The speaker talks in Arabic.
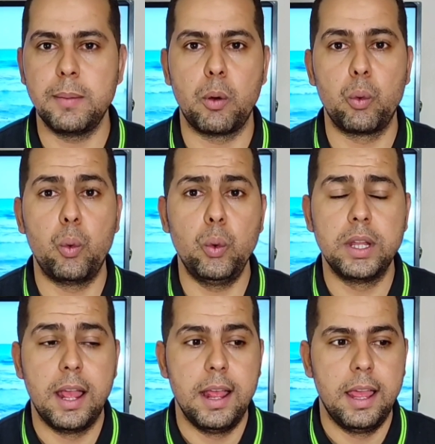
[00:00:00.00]
تاني
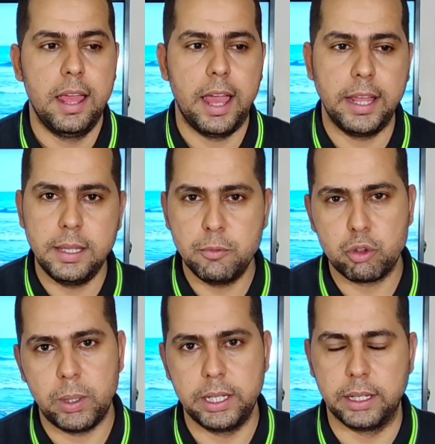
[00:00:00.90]
موجود قديم
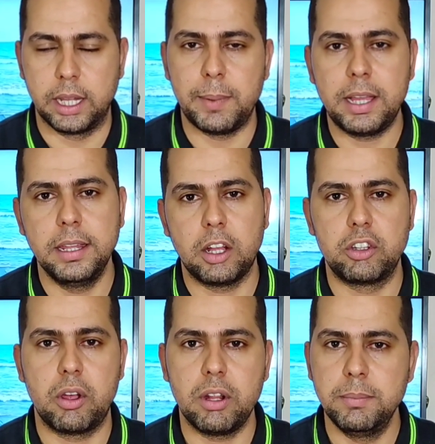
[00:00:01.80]
شويه انا معاك هنا
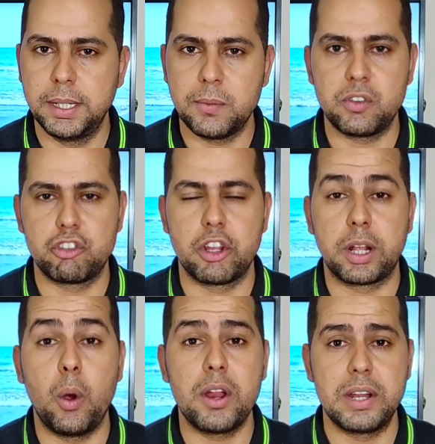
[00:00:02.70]
اختيارين من نفس
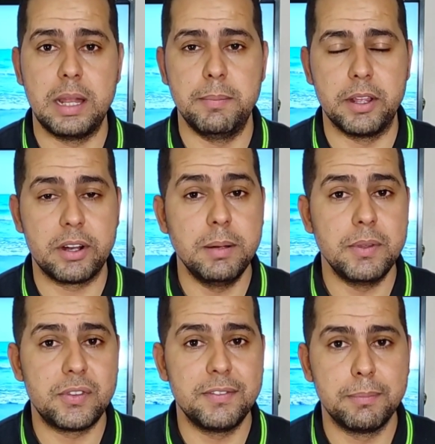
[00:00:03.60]
الشركه هو الريلمي
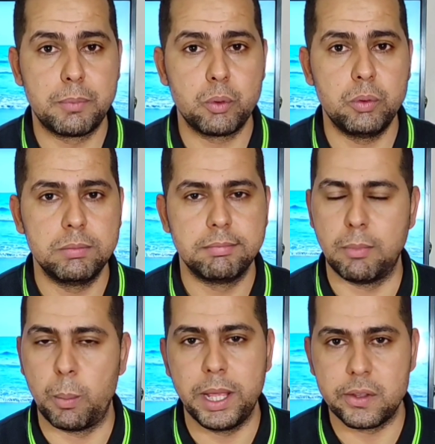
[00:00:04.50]
الريلمي 7 برو
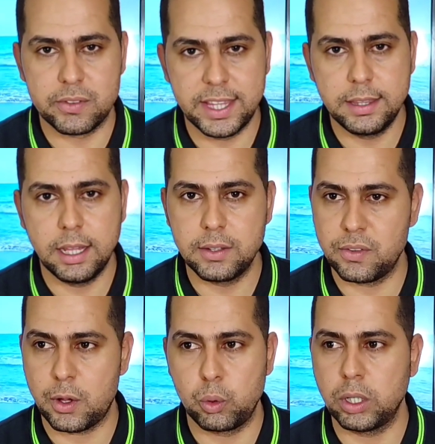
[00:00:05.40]
مميز جدا
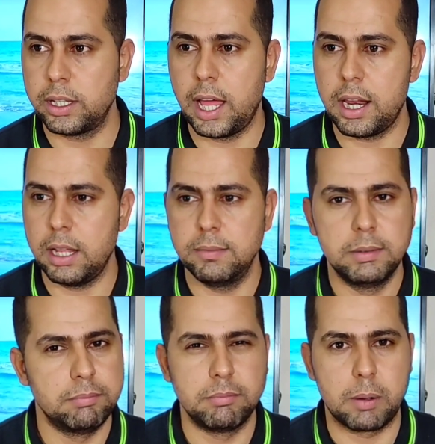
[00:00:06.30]
سعره دلوقتي اتحرق
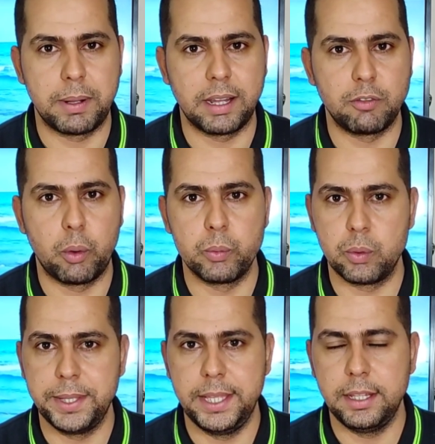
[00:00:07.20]

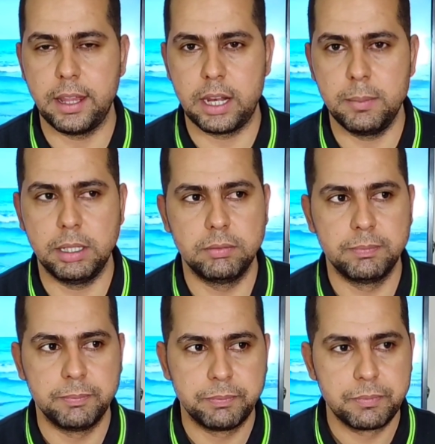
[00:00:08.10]
4500 جنيه تقريبا
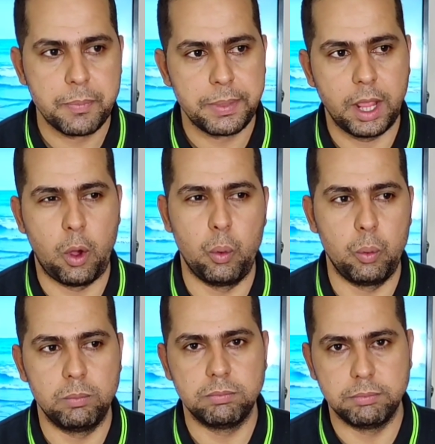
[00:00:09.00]

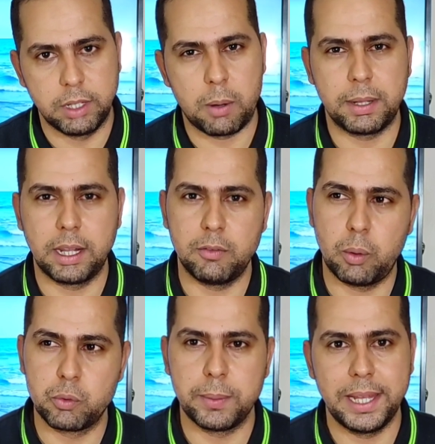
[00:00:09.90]
او من
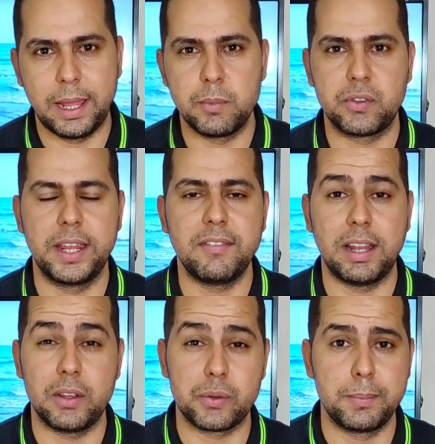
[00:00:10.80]
4500 ل 5000
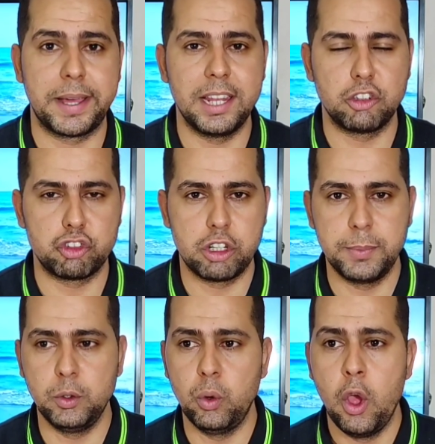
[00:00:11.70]
على حسب المكان اللي هتشتري
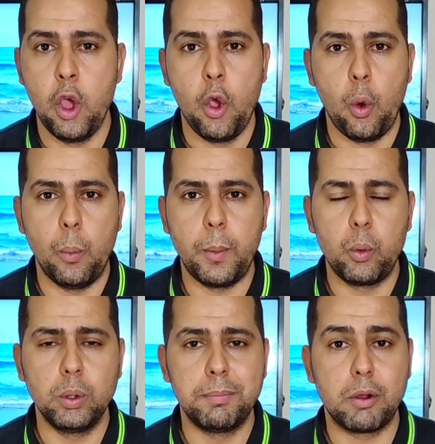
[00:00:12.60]
منه
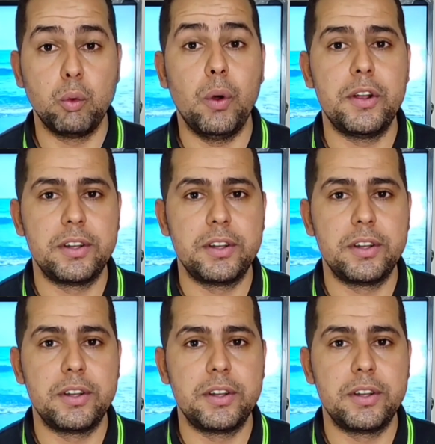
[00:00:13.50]
وموجود برضو